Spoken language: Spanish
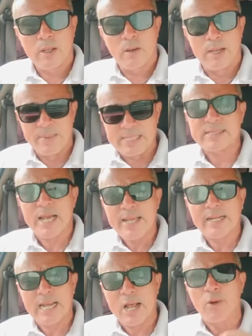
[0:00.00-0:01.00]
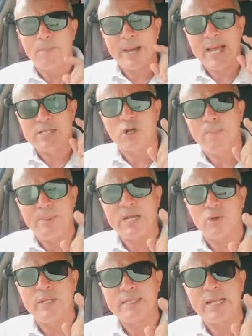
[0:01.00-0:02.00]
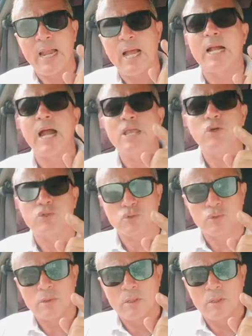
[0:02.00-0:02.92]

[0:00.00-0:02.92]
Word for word: El mensaje es claro para esos periodistas lacayos